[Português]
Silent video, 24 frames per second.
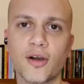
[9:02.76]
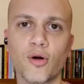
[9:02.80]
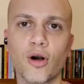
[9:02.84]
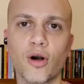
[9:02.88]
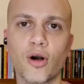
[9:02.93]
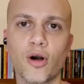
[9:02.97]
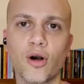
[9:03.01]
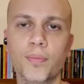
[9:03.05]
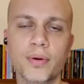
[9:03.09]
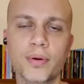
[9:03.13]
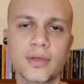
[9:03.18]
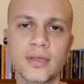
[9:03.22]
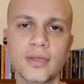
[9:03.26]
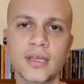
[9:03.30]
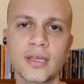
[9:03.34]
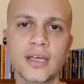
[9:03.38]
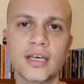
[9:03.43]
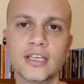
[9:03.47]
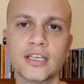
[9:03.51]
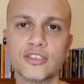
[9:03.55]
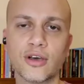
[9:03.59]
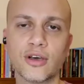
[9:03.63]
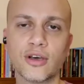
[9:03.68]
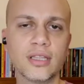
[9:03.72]
Copa,
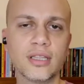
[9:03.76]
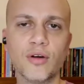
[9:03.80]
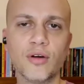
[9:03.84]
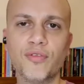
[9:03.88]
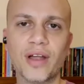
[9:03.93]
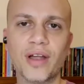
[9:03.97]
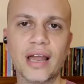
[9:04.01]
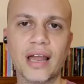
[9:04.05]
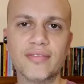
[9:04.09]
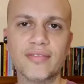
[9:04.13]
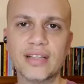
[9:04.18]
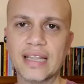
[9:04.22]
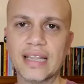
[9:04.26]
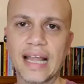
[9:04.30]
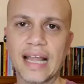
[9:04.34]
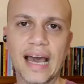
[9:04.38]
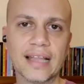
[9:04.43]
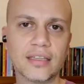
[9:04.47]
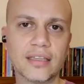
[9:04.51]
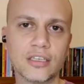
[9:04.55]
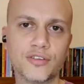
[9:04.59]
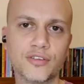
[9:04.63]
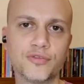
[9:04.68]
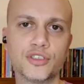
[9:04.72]
só que não falava
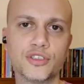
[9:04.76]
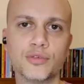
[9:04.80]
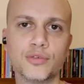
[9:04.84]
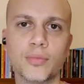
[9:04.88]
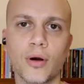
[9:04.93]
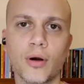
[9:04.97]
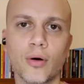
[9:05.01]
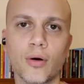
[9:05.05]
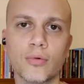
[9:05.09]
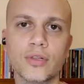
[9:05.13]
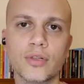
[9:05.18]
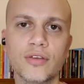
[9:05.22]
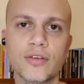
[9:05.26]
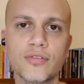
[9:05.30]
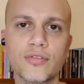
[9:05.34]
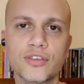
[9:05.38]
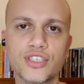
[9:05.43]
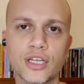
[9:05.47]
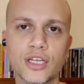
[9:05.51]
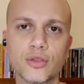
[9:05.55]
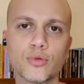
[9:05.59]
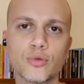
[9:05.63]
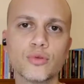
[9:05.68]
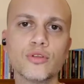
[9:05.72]
nada de futebol. O livro
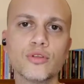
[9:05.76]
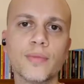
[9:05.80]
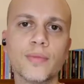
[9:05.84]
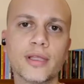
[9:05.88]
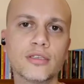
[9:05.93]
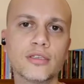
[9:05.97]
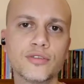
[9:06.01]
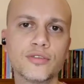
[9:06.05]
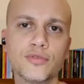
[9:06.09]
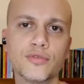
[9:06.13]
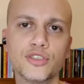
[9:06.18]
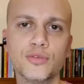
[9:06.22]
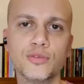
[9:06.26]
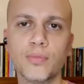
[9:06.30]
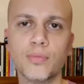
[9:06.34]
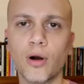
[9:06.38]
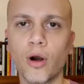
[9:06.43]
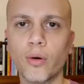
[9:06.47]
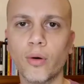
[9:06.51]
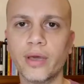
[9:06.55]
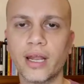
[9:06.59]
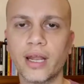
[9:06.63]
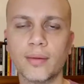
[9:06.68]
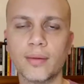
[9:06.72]
tinha tudo menos
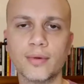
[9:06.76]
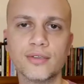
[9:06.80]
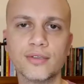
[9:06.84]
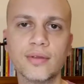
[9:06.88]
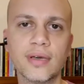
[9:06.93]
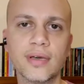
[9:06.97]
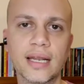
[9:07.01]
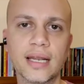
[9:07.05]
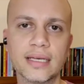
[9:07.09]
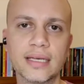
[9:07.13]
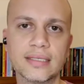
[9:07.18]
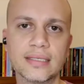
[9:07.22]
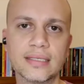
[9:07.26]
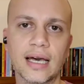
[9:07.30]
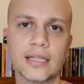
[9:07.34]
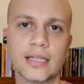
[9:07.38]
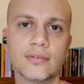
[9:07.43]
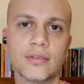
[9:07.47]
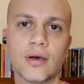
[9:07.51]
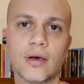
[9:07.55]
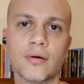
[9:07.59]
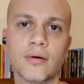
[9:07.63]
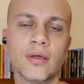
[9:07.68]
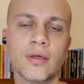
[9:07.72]
futebol e era muito
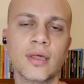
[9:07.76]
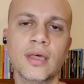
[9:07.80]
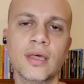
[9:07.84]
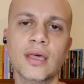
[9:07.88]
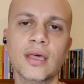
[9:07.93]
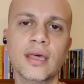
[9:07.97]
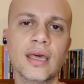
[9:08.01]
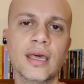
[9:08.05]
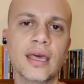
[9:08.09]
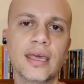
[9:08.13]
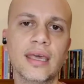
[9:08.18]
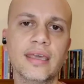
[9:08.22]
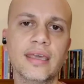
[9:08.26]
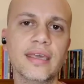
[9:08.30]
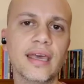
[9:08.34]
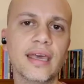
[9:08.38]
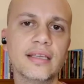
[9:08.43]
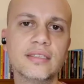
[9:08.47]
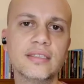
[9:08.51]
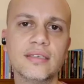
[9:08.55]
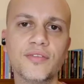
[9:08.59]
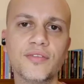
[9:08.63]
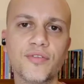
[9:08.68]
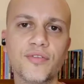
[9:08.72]
engraçado. Então. E
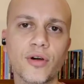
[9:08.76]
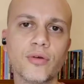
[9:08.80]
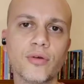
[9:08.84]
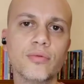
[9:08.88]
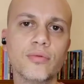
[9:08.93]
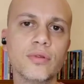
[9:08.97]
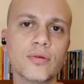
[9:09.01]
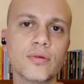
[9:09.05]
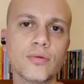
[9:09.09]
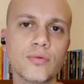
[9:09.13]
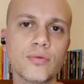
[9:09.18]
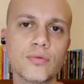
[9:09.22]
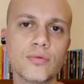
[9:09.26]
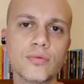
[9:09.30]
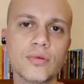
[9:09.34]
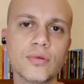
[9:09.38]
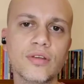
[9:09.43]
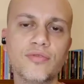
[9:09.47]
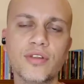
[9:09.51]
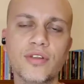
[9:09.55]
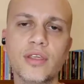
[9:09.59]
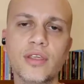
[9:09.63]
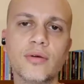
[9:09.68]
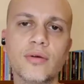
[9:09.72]
esse foi um, livro
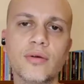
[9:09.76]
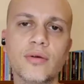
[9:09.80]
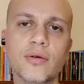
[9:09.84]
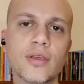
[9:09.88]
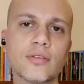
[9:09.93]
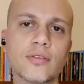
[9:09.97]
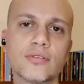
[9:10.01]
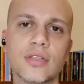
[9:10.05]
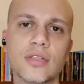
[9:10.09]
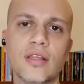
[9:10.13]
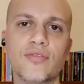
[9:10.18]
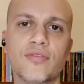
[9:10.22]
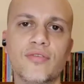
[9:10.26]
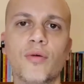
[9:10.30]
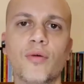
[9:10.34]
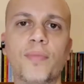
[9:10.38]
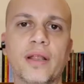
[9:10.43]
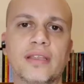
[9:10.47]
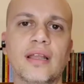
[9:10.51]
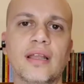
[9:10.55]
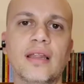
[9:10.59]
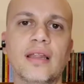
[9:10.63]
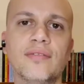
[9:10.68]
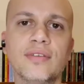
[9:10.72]
livrinho que nos levou para a
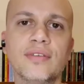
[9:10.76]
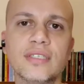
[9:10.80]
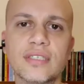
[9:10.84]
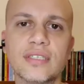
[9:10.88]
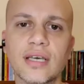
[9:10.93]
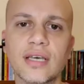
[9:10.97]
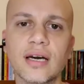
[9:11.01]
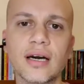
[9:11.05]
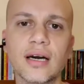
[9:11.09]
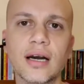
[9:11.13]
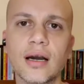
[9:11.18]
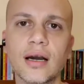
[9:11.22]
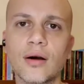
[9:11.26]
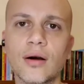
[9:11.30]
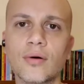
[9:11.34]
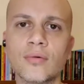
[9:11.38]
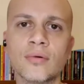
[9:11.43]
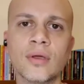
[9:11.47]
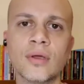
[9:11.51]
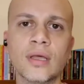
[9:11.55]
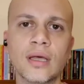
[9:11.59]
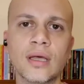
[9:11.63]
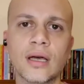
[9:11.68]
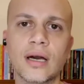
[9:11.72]

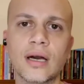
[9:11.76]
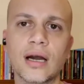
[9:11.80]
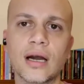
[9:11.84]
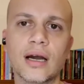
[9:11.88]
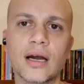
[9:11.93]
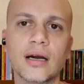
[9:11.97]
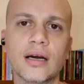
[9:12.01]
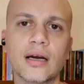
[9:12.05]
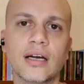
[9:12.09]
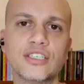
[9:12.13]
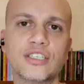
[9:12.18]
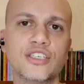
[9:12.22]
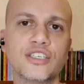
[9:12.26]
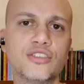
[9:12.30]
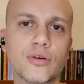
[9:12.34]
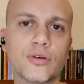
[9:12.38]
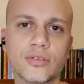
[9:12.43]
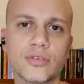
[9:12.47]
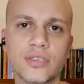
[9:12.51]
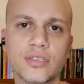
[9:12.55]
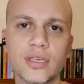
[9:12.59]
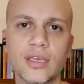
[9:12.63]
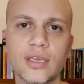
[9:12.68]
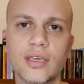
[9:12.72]
televisão. Ah, a gente
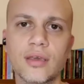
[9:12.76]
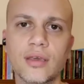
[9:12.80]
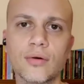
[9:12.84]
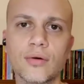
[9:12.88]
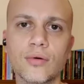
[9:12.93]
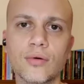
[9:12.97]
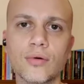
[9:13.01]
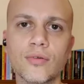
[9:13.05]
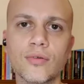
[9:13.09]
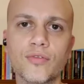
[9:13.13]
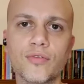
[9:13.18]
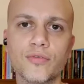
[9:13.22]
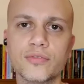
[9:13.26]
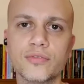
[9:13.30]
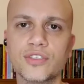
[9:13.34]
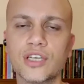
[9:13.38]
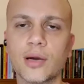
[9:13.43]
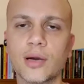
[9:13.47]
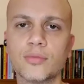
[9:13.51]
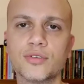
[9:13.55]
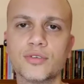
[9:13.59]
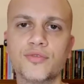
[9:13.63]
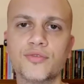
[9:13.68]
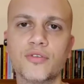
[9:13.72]
conseguiu,
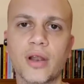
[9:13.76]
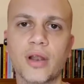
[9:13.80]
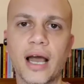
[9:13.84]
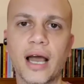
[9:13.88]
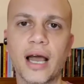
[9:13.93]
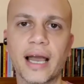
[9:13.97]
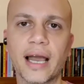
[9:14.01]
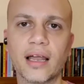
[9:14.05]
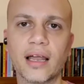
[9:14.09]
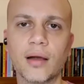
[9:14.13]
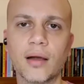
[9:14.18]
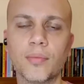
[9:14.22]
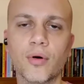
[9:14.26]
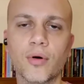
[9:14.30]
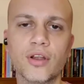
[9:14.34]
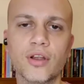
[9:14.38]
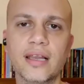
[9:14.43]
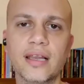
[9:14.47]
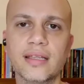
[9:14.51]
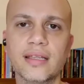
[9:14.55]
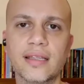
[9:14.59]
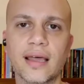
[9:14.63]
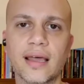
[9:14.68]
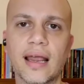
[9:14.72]
digamos, furar aquela bolha
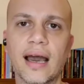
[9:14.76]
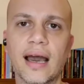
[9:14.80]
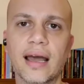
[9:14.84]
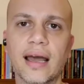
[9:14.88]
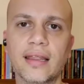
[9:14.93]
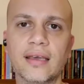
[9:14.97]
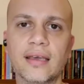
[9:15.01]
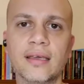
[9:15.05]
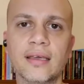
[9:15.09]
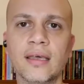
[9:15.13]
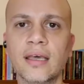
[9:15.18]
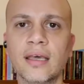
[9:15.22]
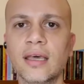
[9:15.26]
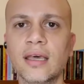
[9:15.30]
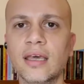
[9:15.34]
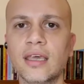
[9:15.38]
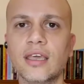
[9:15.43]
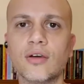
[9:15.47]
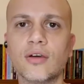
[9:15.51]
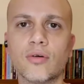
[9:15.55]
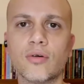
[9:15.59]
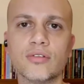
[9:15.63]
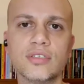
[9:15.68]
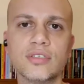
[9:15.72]
literária
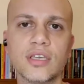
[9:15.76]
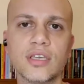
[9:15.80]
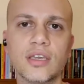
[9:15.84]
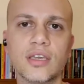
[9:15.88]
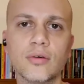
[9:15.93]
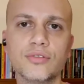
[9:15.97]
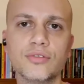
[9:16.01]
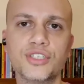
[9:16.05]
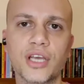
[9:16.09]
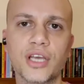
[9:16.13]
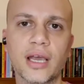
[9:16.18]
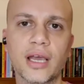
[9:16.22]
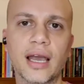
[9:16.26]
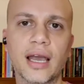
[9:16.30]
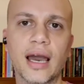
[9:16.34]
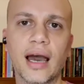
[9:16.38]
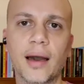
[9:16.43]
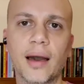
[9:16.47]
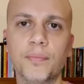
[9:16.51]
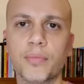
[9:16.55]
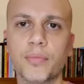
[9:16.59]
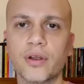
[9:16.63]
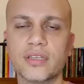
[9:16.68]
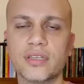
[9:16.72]
e conseguiu
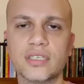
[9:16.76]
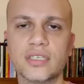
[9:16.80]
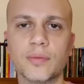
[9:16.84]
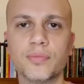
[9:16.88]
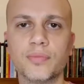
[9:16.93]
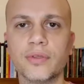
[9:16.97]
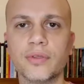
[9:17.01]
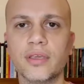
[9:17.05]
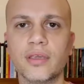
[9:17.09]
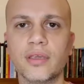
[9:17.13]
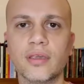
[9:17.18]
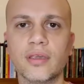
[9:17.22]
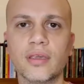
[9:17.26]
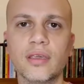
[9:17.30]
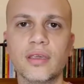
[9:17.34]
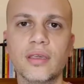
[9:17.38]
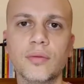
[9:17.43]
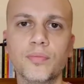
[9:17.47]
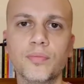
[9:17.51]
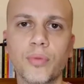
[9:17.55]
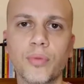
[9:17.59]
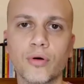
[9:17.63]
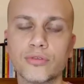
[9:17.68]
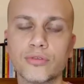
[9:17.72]
chegar, por exemplo, em,
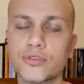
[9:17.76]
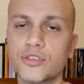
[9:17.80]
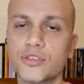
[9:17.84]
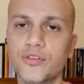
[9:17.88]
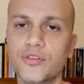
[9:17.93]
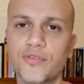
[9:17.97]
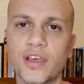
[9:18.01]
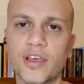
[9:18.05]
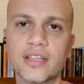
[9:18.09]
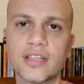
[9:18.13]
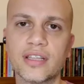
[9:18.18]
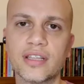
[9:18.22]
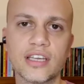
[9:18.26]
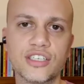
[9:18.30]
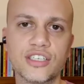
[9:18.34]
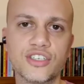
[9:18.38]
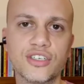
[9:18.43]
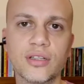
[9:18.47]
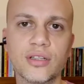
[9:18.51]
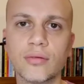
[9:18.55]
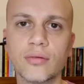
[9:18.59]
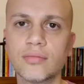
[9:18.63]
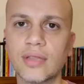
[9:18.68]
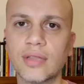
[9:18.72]
em pontos de venda que a
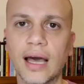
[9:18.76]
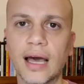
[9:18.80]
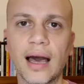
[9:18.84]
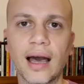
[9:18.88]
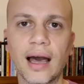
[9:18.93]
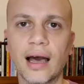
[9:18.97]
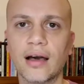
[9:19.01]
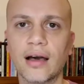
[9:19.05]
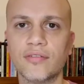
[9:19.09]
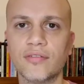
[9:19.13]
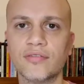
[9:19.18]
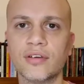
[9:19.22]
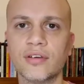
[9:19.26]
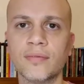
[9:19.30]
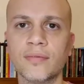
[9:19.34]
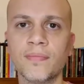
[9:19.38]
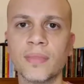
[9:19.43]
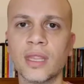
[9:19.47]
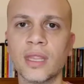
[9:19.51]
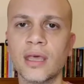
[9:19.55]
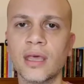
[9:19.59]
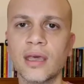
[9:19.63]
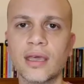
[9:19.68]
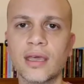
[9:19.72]
gente não estava.
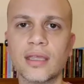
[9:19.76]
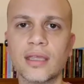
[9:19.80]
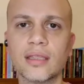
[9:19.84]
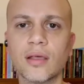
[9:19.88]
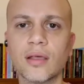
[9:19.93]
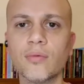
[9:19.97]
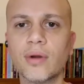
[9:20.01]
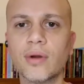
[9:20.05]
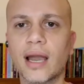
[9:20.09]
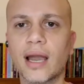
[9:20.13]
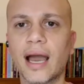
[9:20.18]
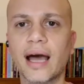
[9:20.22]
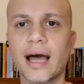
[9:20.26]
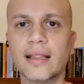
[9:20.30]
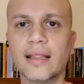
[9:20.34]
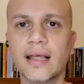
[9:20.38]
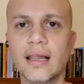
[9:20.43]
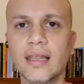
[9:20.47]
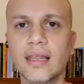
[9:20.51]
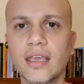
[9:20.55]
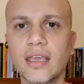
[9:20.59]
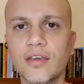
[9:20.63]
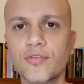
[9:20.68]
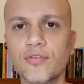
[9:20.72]
Então, cada
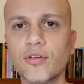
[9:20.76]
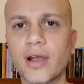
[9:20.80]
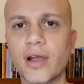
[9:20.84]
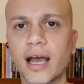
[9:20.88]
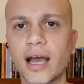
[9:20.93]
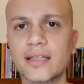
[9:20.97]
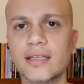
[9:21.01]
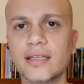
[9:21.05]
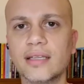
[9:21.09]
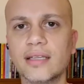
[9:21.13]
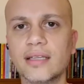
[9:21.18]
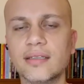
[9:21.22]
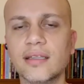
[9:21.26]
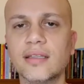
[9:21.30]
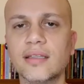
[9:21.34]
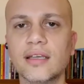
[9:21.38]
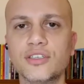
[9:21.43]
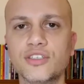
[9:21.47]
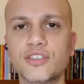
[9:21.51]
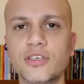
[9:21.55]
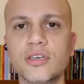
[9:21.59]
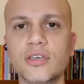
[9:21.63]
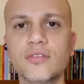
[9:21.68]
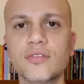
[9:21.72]
livro, cada
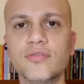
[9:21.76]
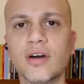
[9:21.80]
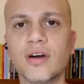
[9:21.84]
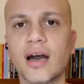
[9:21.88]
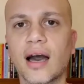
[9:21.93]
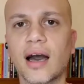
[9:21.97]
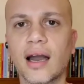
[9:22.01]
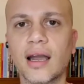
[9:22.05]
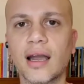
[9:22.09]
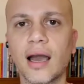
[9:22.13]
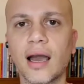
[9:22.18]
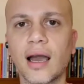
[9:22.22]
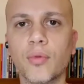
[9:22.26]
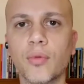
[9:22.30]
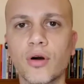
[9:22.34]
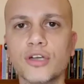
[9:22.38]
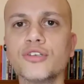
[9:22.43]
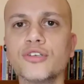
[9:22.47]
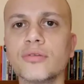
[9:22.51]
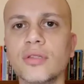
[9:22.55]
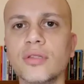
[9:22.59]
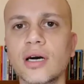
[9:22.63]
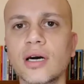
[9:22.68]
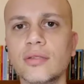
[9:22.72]
tentativa acabou
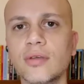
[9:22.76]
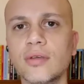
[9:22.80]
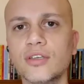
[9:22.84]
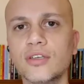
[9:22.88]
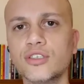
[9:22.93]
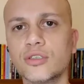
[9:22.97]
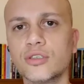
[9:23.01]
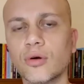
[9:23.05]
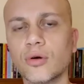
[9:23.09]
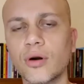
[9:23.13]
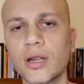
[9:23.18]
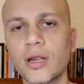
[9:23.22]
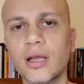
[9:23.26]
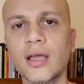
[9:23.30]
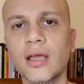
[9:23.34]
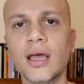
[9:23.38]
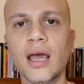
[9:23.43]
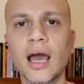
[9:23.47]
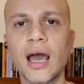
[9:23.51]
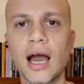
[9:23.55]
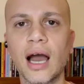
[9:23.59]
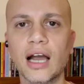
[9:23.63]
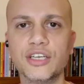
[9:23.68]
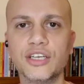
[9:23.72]
ajudando a editora
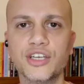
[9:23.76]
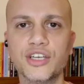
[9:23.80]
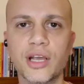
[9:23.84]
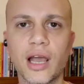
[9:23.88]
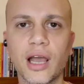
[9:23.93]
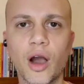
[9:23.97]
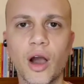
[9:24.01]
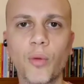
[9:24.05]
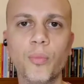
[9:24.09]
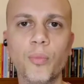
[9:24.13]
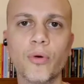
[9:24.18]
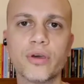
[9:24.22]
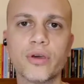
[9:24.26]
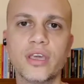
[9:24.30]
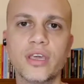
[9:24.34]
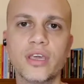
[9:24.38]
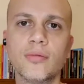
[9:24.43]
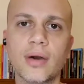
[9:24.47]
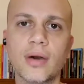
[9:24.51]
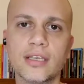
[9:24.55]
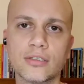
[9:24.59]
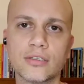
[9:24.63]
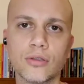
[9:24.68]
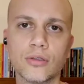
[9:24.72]
a chegar um
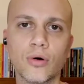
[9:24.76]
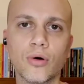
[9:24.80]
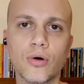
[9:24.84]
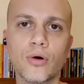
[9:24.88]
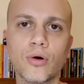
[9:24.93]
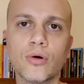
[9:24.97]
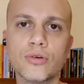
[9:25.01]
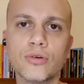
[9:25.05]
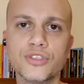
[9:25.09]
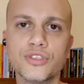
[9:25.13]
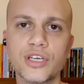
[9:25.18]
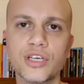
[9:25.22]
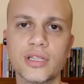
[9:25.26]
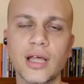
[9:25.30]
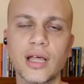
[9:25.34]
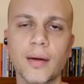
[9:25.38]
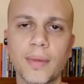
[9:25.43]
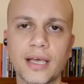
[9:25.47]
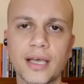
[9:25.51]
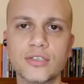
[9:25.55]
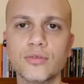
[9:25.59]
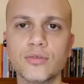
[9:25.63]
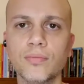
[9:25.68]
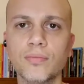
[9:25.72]
pouquinho mais longe, a dar
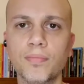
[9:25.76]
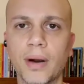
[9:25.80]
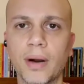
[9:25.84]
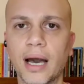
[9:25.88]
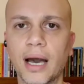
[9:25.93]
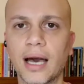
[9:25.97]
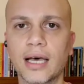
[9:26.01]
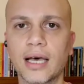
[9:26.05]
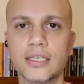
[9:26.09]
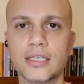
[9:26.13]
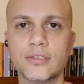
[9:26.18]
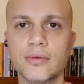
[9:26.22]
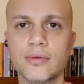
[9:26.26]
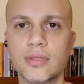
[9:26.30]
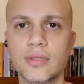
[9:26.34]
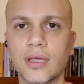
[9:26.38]
mais um passo.